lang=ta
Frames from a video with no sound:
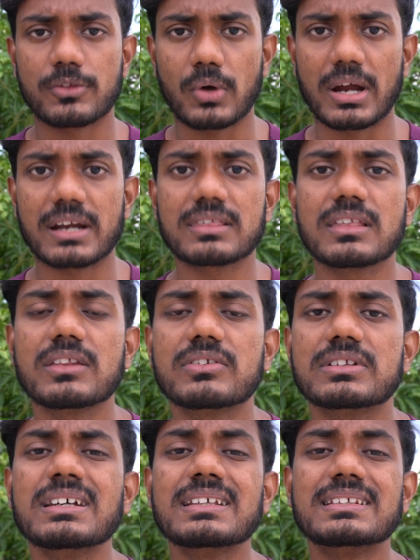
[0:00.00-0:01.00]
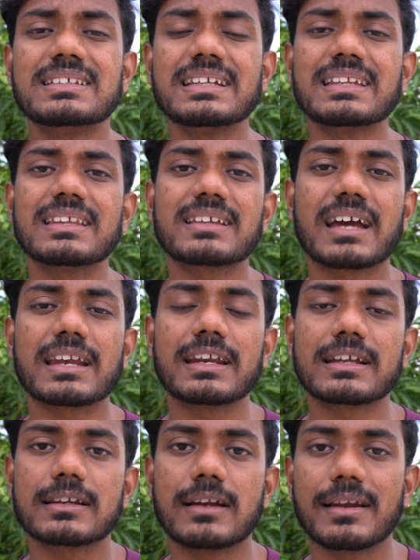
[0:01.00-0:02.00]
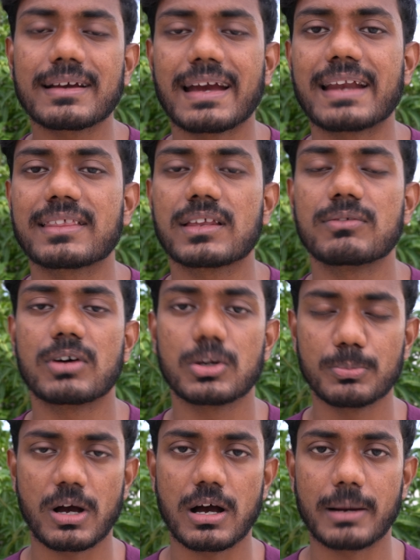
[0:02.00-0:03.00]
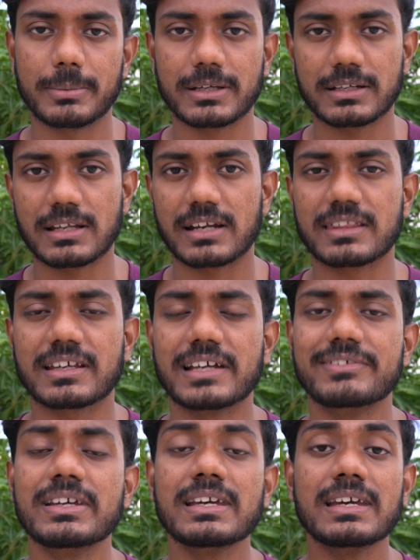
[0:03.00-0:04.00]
ஸோ அடுத்தது வந்து சிடி ஸ்கேன் எடுக்கிறனால கேன்சர் வருமா அப்படிங்கிறத அடுத்த கேள்வி